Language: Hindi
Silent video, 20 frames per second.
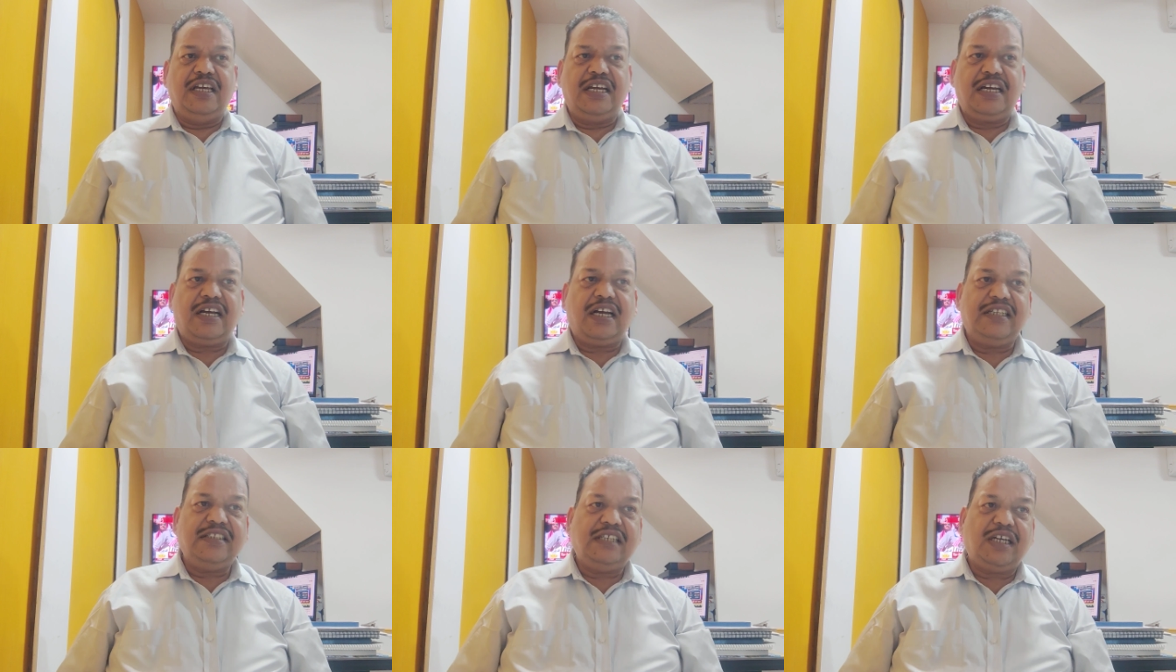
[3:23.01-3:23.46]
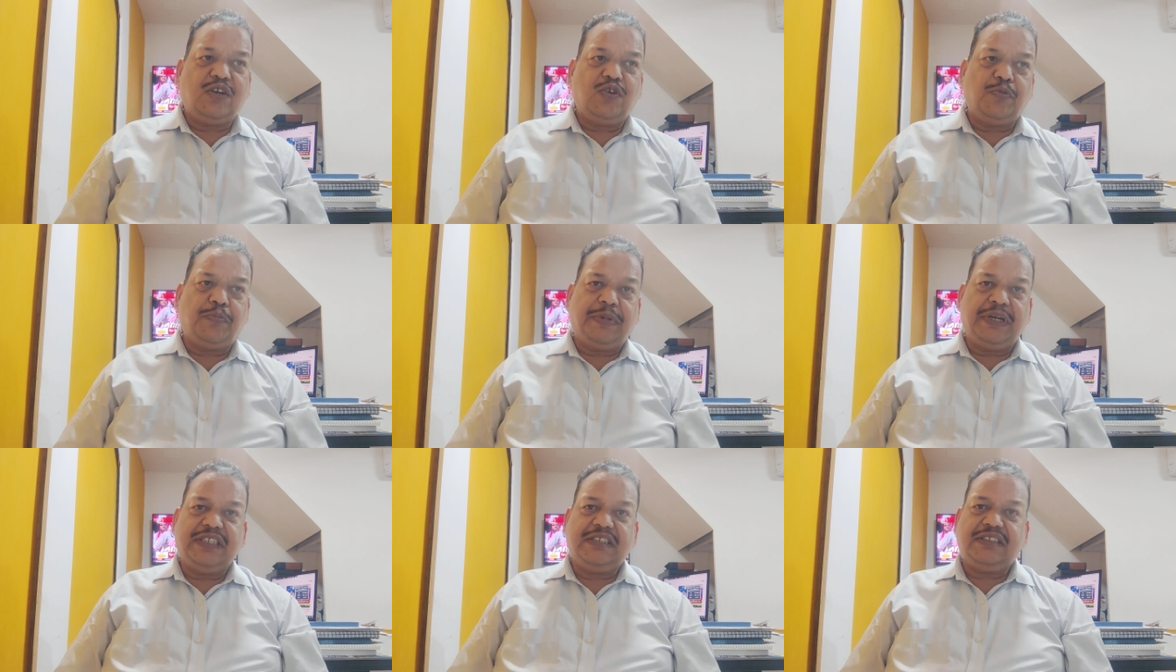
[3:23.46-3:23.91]
एक हजार
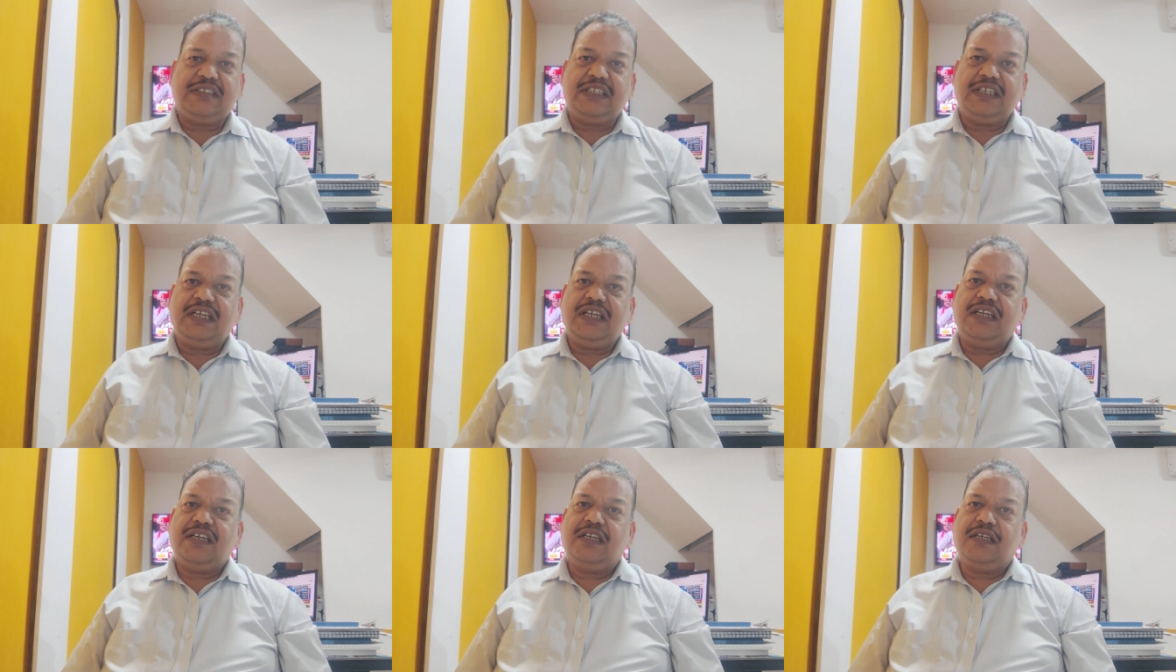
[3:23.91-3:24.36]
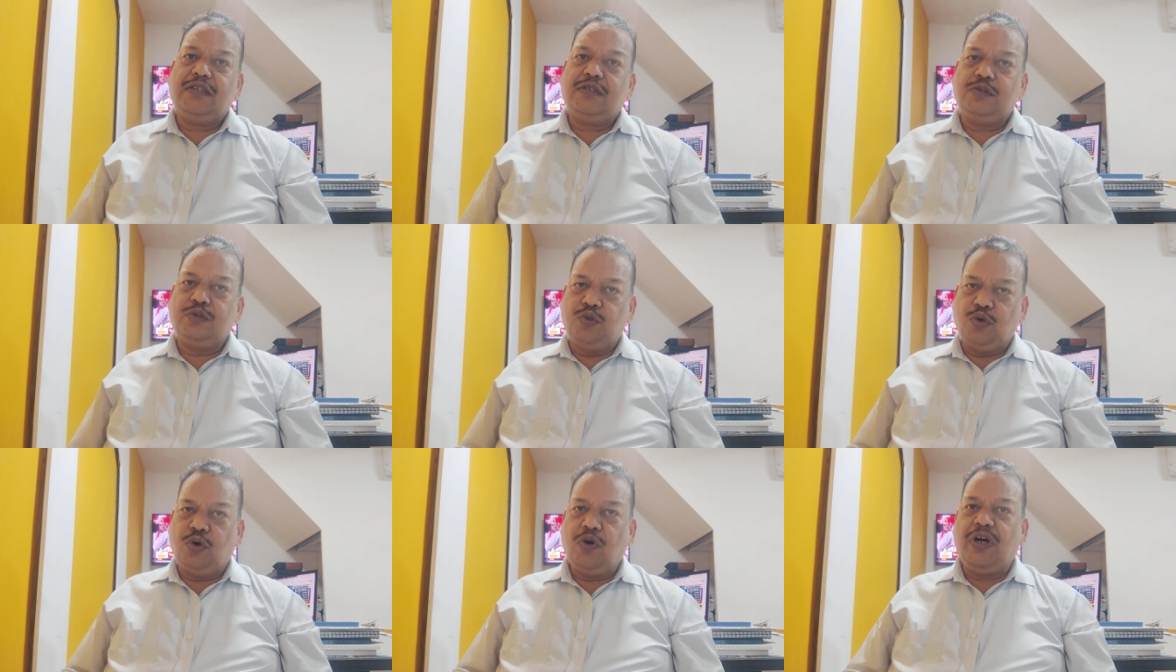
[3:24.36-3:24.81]
रूपये से
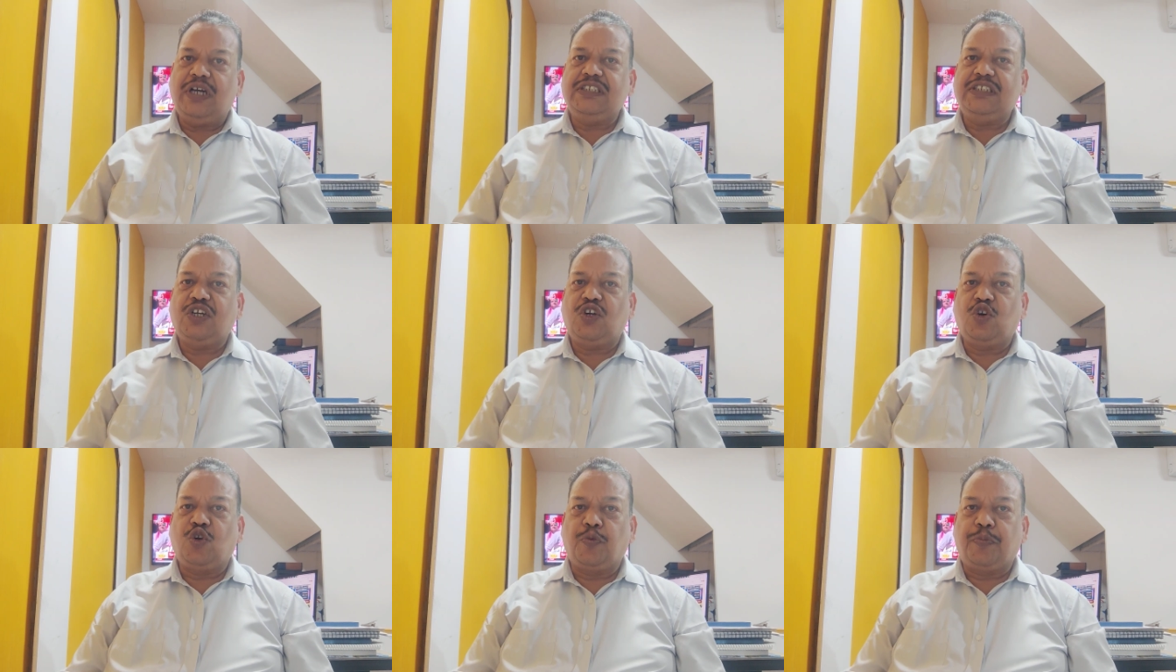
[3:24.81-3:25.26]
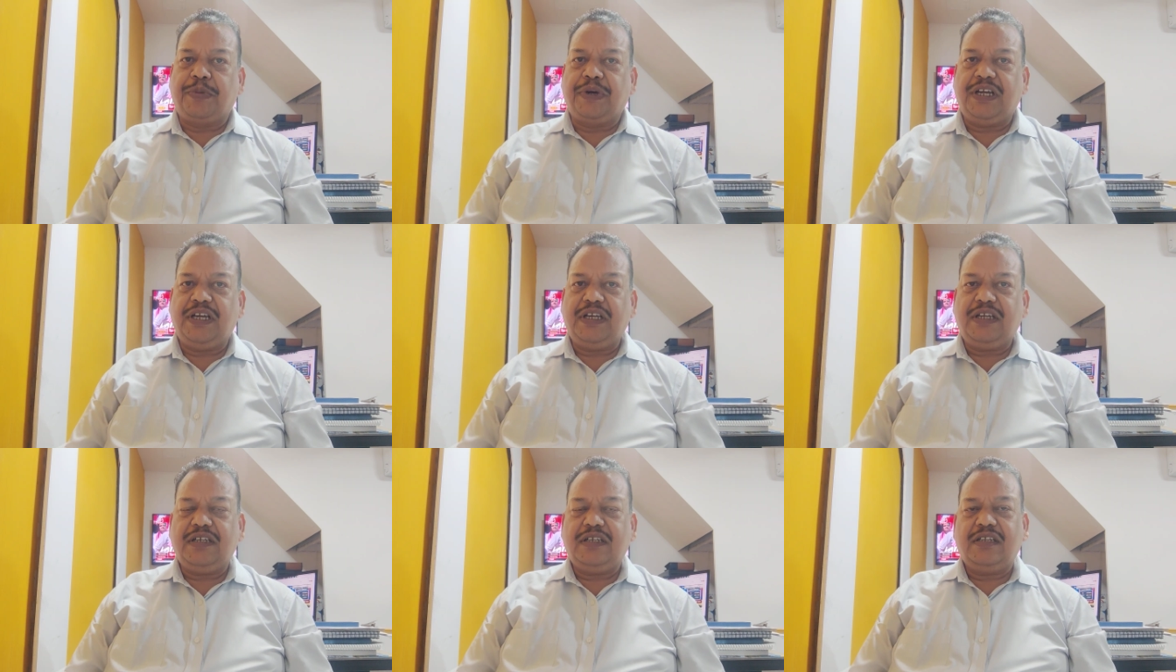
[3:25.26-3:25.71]
दो हजार
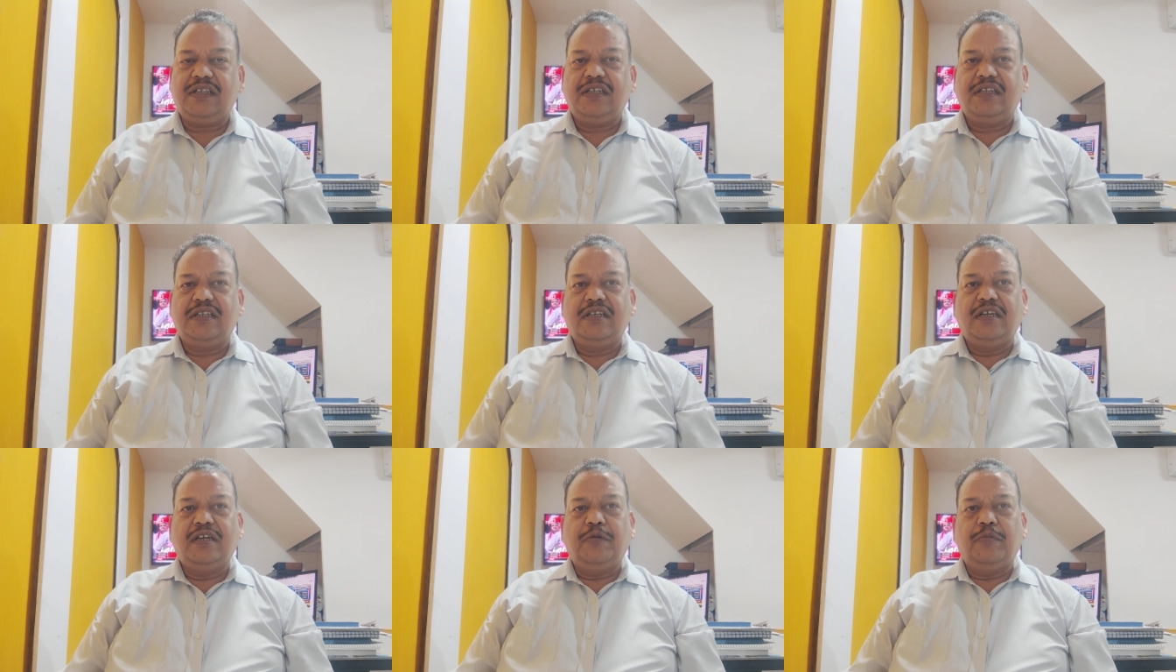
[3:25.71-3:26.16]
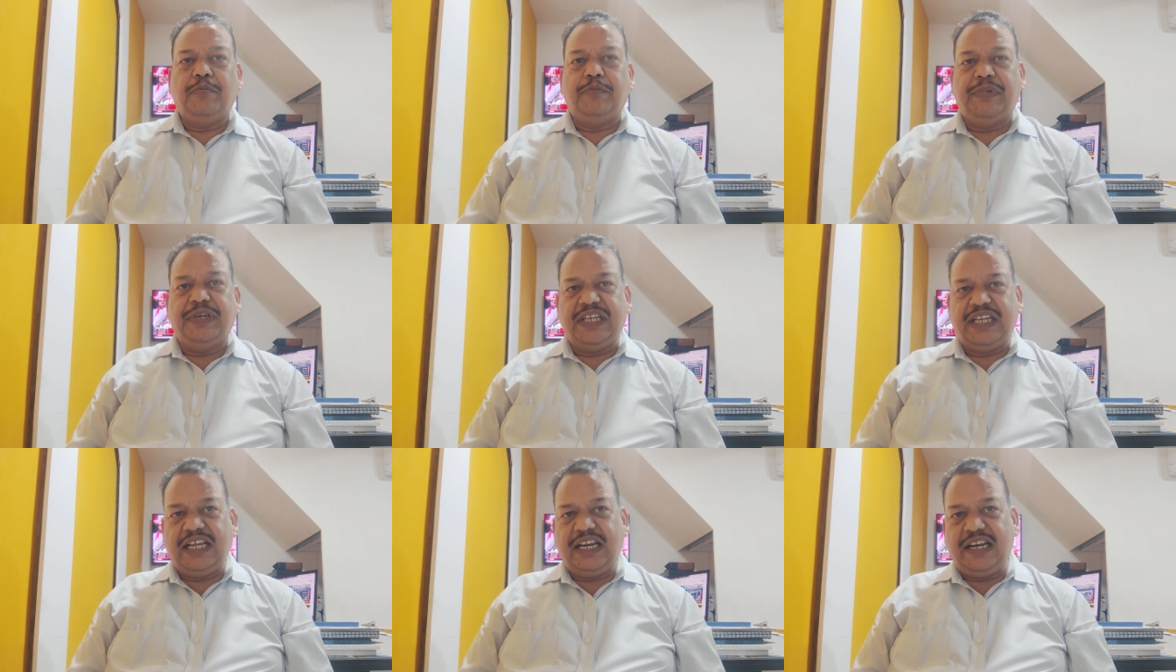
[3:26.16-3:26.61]
रूपये
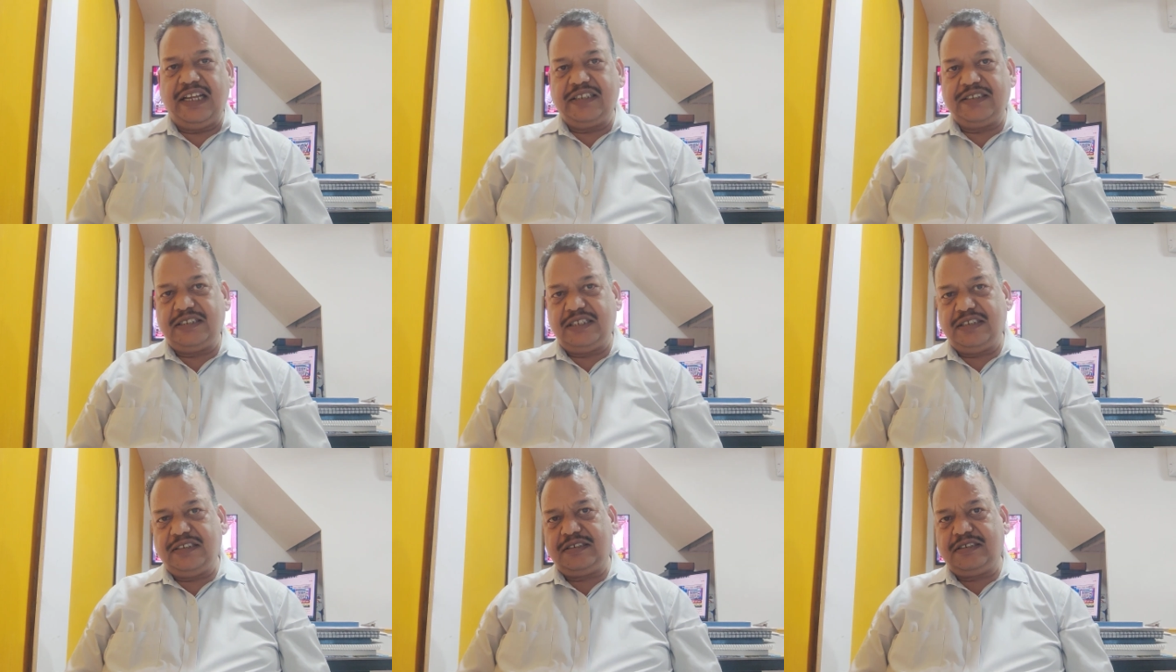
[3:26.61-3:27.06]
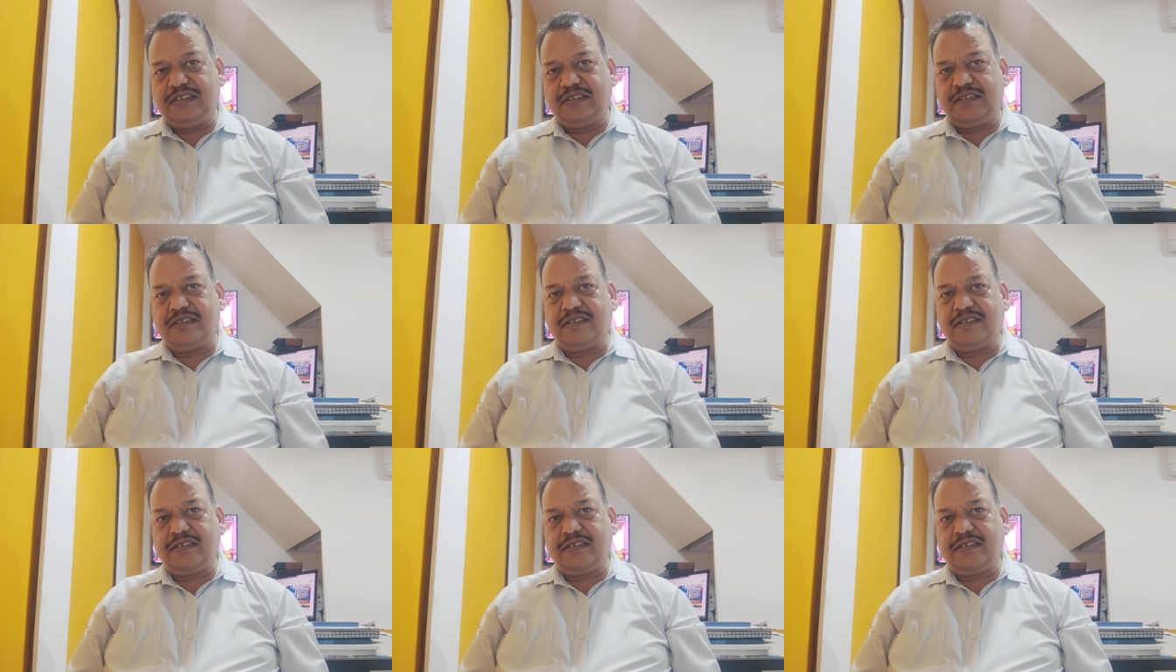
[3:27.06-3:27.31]
बिना लाइसेंस